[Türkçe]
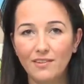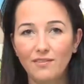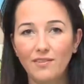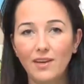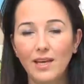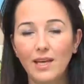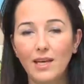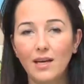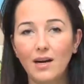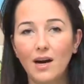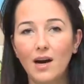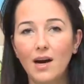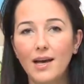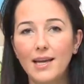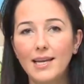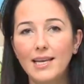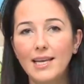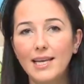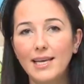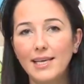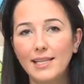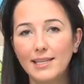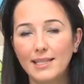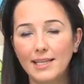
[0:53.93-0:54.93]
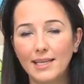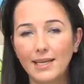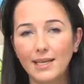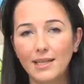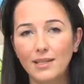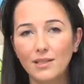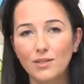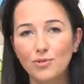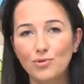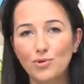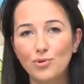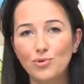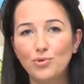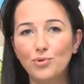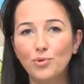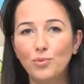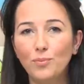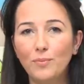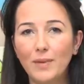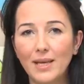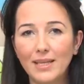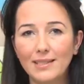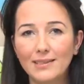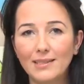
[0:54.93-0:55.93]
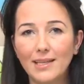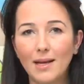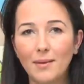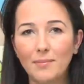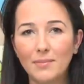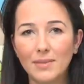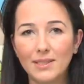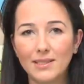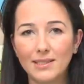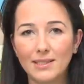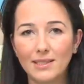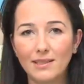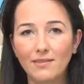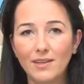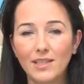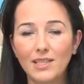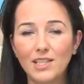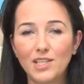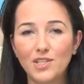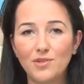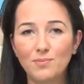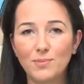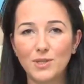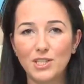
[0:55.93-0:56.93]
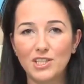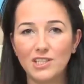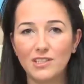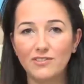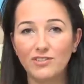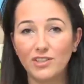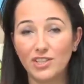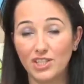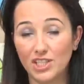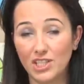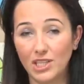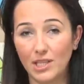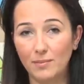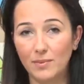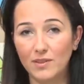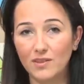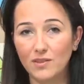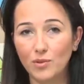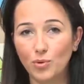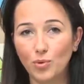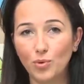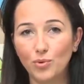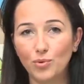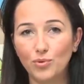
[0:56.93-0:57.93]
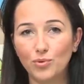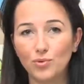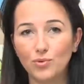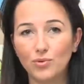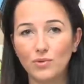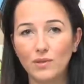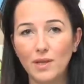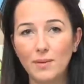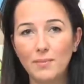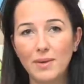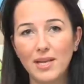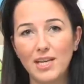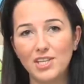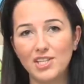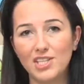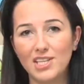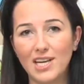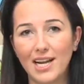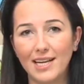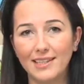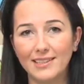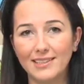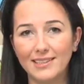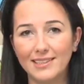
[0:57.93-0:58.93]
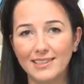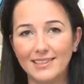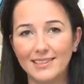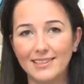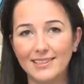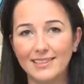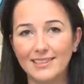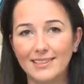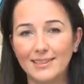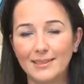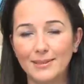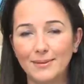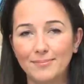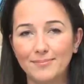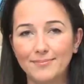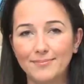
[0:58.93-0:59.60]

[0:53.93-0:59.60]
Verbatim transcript: ve aileyi de çocuğun beslenmesi ve diş fırçalaması konusunda bilinçlendiririz.